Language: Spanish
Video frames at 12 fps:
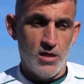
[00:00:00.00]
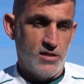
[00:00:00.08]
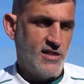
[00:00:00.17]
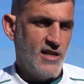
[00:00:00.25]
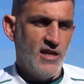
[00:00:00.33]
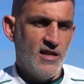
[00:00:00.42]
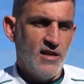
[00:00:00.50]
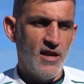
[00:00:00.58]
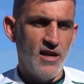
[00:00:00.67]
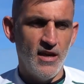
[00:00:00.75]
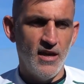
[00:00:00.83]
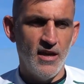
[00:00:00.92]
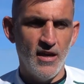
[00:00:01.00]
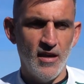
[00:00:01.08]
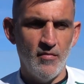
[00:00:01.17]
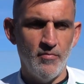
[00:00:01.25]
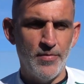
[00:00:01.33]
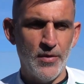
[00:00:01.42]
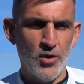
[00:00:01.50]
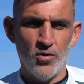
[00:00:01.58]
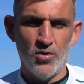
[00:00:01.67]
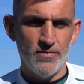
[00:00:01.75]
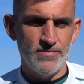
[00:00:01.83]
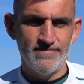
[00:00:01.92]
Sí, eh,
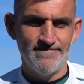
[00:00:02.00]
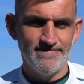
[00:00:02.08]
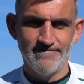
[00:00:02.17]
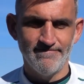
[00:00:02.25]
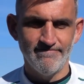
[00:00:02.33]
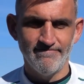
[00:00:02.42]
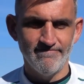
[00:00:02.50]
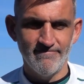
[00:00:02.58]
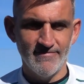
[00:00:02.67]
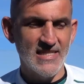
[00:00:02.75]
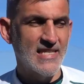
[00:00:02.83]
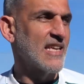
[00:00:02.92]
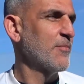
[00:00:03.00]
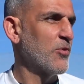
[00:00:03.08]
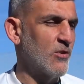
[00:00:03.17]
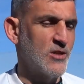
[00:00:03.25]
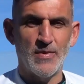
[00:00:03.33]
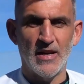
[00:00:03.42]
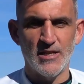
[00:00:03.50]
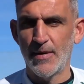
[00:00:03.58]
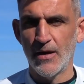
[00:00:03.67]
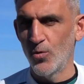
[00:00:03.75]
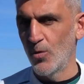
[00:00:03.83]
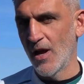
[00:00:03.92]
pero este equipo no es para
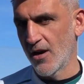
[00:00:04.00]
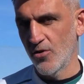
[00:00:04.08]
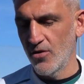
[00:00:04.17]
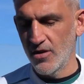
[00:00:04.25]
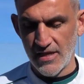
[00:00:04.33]
especular, no.